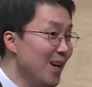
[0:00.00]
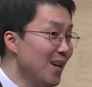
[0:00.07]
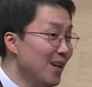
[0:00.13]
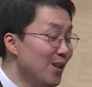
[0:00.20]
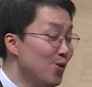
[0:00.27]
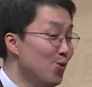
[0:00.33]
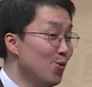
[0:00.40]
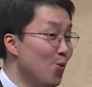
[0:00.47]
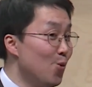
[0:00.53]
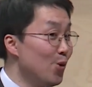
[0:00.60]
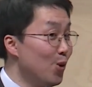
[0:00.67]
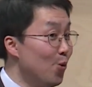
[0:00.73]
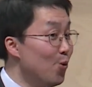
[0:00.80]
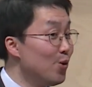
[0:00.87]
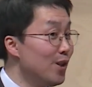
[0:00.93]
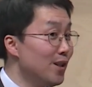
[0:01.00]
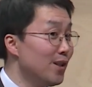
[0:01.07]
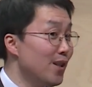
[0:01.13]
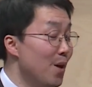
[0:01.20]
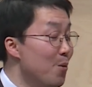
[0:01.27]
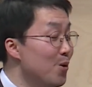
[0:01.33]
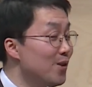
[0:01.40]
예, 쭉 오고 있는 오늘 이제
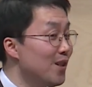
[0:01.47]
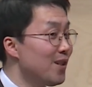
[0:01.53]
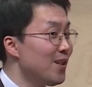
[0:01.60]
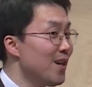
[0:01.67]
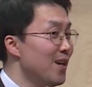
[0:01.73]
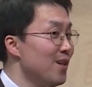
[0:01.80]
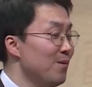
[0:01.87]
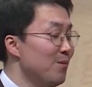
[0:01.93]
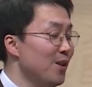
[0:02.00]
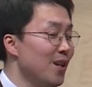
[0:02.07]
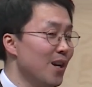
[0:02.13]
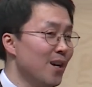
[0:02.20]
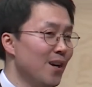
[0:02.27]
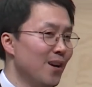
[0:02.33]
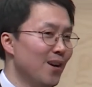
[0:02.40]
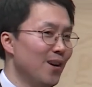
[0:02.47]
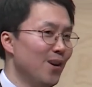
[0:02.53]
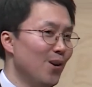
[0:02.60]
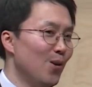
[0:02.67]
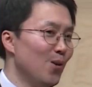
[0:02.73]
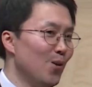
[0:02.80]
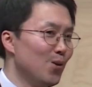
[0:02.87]
세 번째 시간입니다.
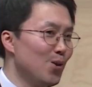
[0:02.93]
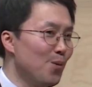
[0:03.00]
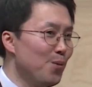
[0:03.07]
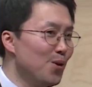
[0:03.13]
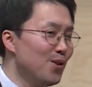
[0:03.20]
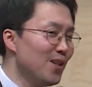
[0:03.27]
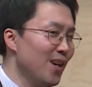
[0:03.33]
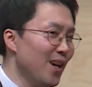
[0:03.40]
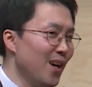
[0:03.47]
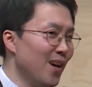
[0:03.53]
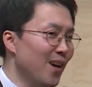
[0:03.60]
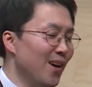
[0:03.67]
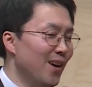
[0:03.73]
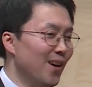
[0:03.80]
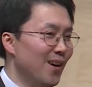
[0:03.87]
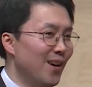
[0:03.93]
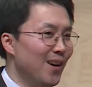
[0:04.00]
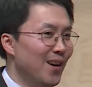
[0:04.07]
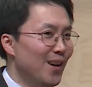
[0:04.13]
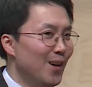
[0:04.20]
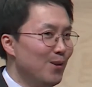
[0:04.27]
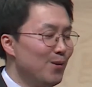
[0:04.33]
어, 첫 번째
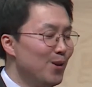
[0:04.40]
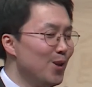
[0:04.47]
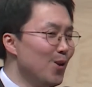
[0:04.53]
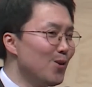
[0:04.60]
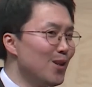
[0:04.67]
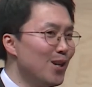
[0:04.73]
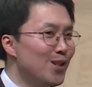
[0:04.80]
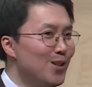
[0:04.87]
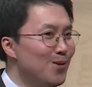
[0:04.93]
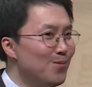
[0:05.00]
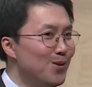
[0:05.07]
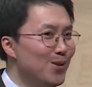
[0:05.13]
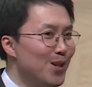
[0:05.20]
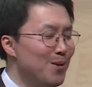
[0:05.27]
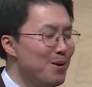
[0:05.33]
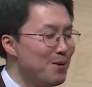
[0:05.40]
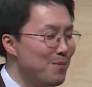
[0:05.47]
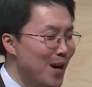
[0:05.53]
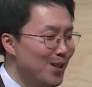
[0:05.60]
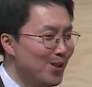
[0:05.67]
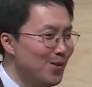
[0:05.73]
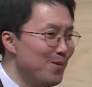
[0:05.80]
기억나시는 분 제발
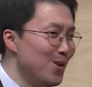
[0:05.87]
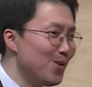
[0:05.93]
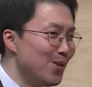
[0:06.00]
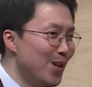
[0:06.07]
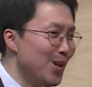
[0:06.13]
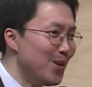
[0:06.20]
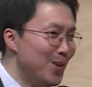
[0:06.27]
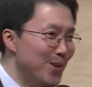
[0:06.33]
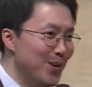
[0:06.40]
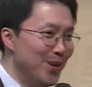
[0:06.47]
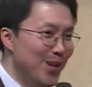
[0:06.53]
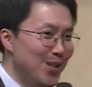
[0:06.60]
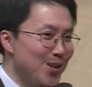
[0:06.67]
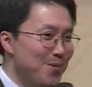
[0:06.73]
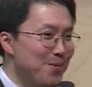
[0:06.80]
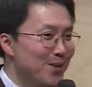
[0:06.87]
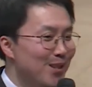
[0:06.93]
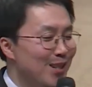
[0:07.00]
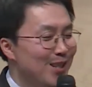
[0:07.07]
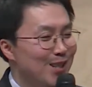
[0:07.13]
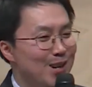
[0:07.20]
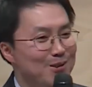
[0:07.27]
말씀해 주세요. 첫 번째
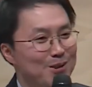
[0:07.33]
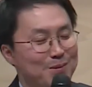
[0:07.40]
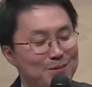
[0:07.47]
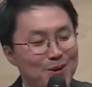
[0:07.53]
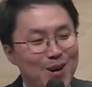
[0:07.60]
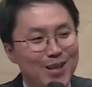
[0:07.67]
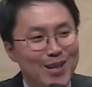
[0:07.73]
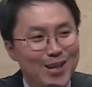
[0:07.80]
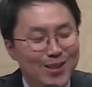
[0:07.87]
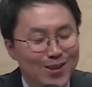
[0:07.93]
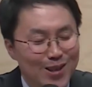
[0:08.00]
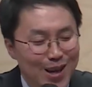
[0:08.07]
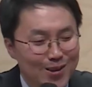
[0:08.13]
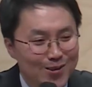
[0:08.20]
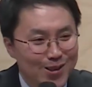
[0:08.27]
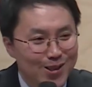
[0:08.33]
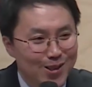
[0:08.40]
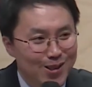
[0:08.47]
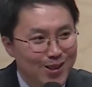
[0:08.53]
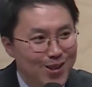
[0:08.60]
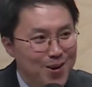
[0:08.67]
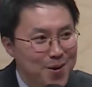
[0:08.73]
시간 우리 뭐에 대해서
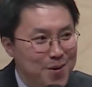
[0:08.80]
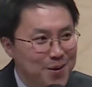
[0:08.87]
나누었었죠?